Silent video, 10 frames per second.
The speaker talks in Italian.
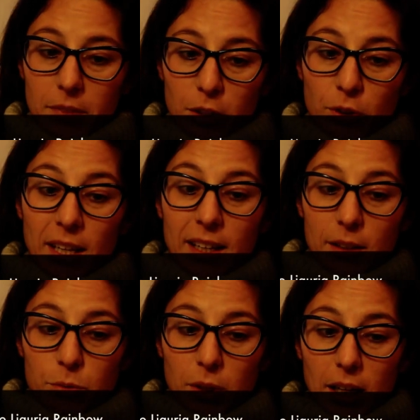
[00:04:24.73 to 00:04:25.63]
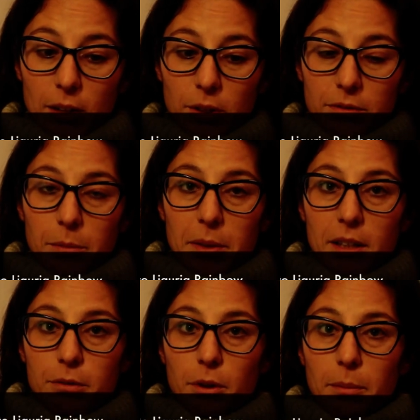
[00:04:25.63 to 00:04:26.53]
non è naturale una
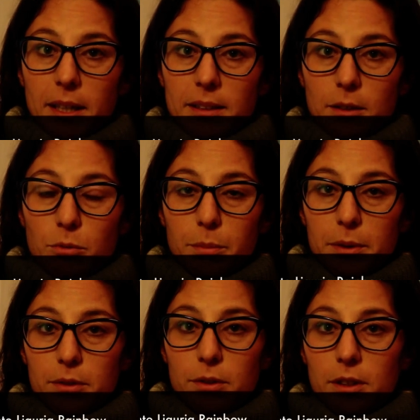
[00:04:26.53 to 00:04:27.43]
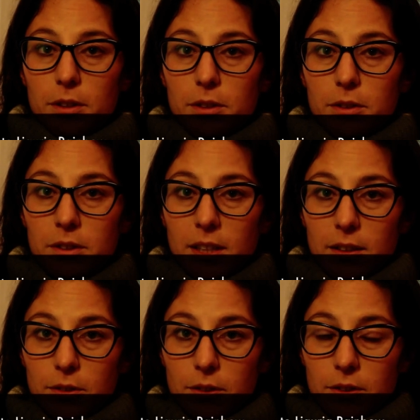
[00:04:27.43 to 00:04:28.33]
famiglia formata da due persone dello stesso
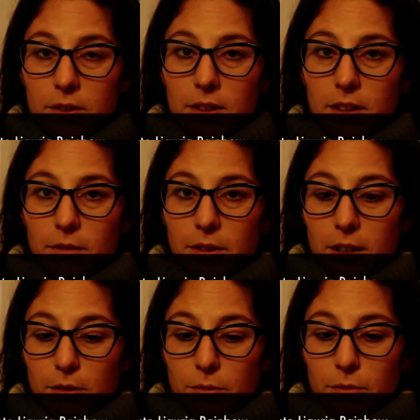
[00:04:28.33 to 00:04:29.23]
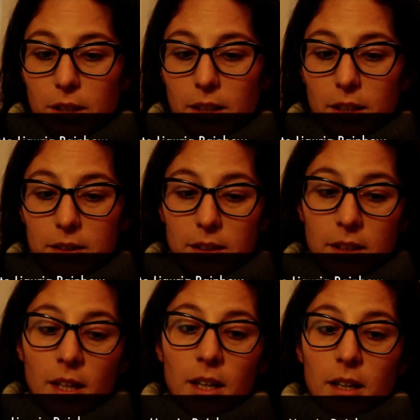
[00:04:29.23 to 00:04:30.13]
sesso significa non volersi